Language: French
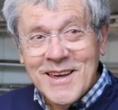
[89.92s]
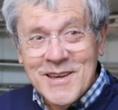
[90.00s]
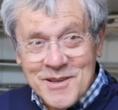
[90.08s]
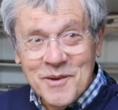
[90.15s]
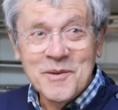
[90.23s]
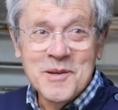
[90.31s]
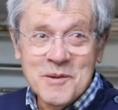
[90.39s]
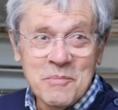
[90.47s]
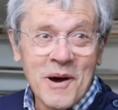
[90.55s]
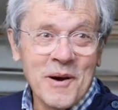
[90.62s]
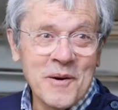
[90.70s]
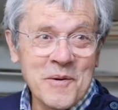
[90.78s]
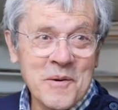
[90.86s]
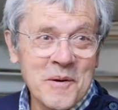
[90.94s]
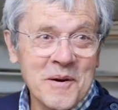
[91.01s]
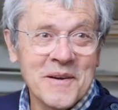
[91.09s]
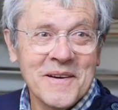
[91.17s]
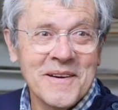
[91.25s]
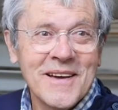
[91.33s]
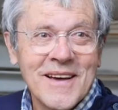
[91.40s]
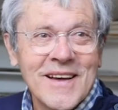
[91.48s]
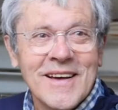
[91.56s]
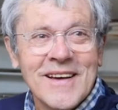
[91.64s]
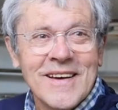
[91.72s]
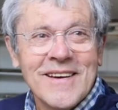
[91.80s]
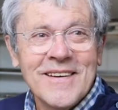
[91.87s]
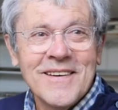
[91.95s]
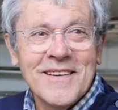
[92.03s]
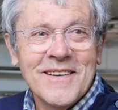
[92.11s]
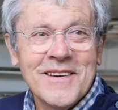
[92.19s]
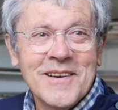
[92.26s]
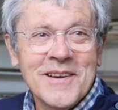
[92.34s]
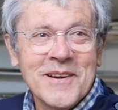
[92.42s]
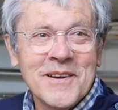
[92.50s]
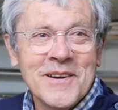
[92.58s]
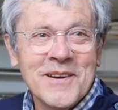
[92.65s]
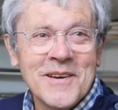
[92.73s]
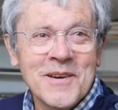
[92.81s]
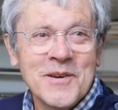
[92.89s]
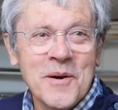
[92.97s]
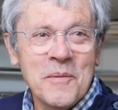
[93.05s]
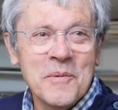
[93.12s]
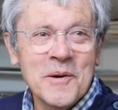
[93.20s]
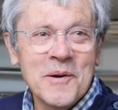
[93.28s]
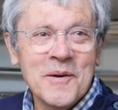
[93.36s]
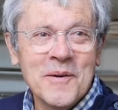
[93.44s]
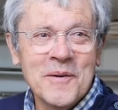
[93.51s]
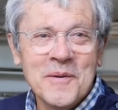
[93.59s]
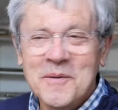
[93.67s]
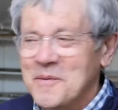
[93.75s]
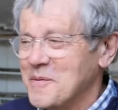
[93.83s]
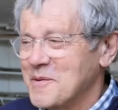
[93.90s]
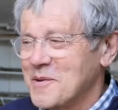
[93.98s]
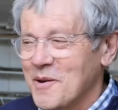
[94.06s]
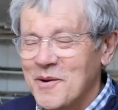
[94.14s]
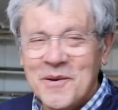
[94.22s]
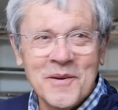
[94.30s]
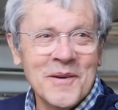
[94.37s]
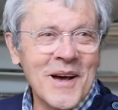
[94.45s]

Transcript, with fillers: qui sont disparus. Et je suis un peu le seul